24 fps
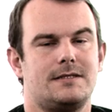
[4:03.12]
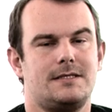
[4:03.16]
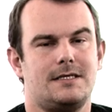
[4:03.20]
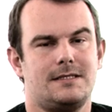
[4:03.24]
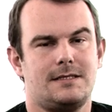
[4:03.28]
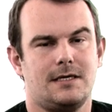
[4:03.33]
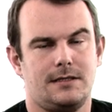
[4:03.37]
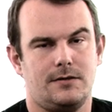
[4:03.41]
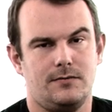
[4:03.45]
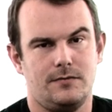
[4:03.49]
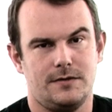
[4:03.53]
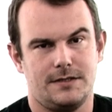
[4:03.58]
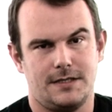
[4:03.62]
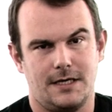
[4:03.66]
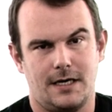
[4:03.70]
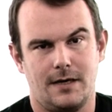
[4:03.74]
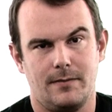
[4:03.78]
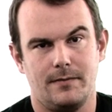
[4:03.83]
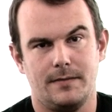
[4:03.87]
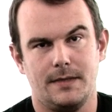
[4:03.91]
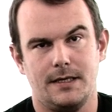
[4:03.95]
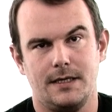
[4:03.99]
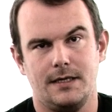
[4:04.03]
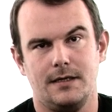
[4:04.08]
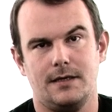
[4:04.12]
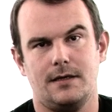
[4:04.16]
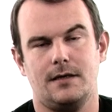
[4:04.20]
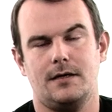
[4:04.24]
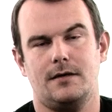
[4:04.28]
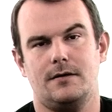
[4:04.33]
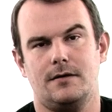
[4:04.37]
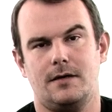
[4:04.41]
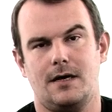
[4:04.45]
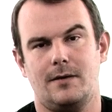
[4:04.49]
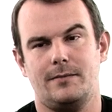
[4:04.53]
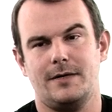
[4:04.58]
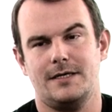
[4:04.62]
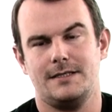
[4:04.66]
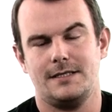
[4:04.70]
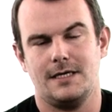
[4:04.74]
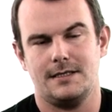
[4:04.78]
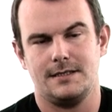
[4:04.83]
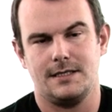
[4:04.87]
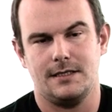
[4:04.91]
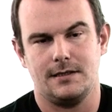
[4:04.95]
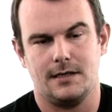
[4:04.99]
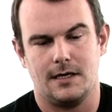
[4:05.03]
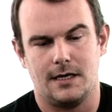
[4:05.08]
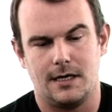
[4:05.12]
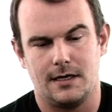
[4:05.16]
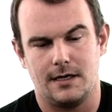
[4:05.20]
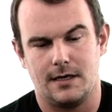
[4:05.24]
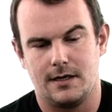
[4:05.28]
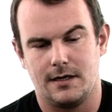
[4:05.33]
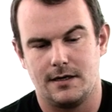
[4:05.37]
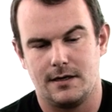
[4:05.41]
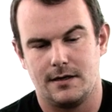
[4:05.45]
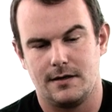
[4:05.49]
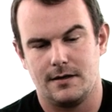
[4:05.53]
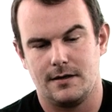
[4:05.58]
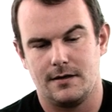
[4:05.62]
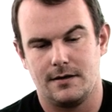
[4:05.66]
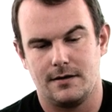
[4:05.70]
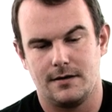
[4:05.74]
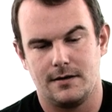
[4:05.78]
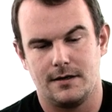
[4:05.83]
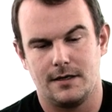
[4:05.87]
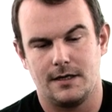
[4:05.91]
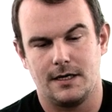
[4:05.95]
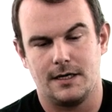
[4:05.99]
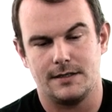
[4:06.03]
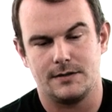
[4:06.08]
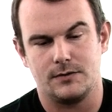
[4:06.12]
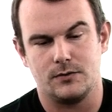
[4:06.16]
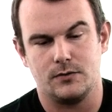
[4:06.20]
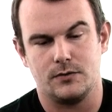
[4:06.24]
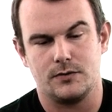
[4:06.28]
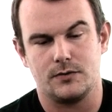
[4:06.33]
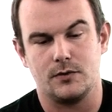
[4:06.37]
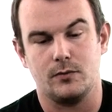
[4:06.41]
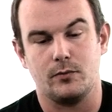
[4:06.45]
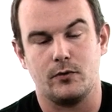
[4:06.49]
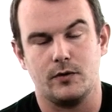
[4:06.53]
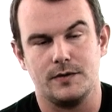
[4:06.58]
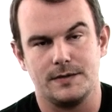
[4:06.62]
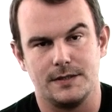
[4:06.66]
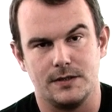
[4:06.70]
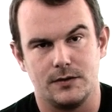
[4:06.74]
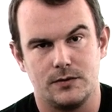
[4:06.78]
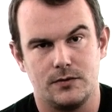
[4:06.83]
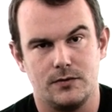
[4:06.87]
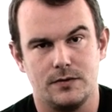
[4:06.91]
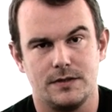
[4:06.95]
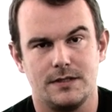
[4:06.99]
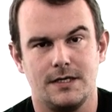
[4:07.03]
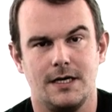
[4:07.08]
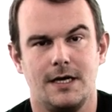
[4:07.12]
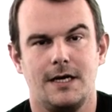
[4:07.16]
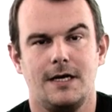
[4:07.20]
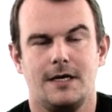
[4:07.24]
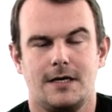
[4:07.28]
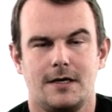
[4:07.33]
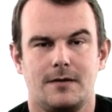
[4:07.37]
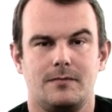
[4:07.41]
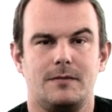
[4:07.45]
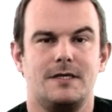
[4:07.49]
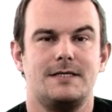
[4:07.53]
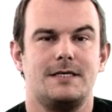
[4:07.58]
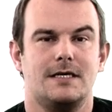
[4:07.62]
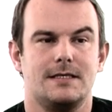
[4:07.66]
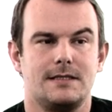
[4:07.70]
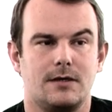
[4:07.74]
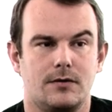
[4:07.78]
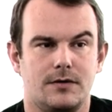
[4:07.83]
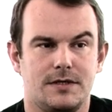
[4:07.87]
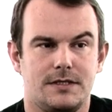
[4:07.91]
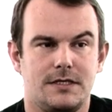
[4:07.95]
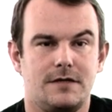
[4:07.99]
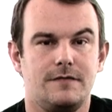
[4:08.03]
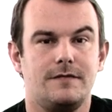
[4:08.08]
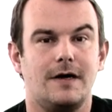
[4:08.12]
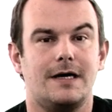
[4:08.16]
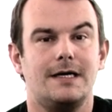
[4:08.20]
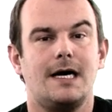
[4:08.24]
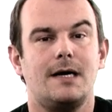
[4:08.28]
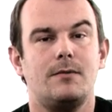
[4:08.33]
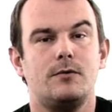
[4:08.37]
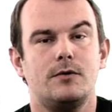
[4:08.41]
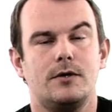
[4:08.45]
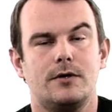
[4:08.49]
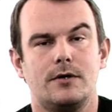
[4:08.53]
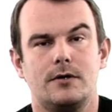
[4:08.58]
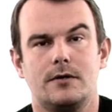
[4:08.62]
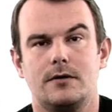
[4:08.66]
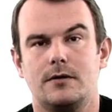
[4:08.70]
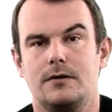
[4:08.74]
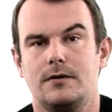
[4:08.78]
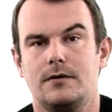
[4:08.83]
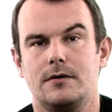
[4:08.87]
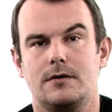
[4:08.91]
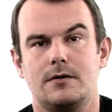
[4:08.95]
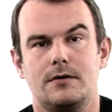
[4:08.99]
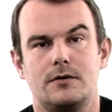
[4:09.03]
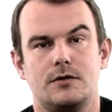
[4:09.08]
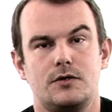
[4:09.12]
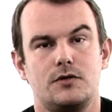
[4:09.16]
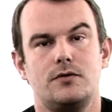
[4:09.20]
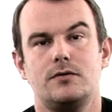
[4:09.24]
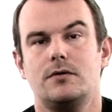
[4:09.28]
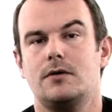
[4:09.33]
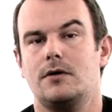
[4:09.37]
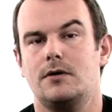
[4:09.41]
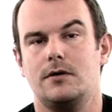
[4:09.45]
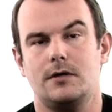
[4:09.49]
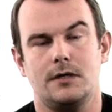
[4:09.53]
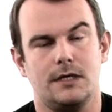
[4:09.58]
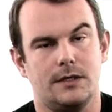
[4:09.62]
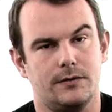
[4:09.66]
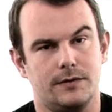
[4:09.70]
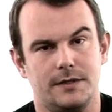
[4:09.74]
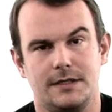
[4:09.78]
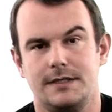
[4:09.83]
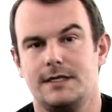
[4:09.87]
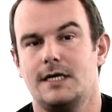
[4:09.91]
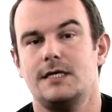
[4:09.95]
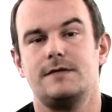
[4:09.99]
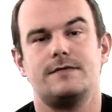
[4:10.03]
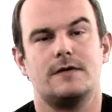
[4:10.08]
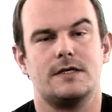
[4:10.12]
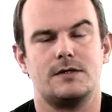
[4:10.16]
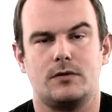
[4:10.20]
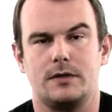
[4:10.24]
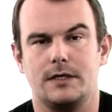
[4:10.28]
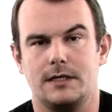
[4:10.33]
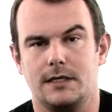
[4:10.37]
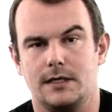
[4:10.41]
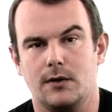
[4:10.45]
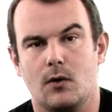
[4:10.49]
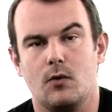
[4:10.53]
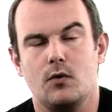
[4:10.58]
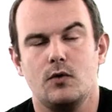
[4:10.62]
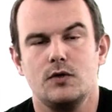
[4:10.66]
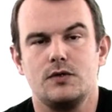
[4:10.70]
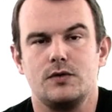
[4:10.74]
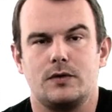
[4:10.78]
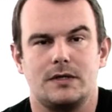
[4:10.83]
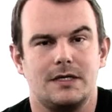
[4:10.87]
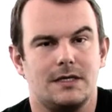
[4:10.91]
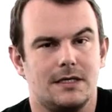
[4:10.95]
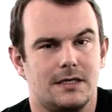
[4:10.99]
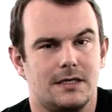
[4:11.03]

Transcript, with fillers: que c'est ça qui nous a amené euh, à passer à, ce, processus, mais ça sera aussi valable euh, sur Léonidas, enfin sur les héros, sur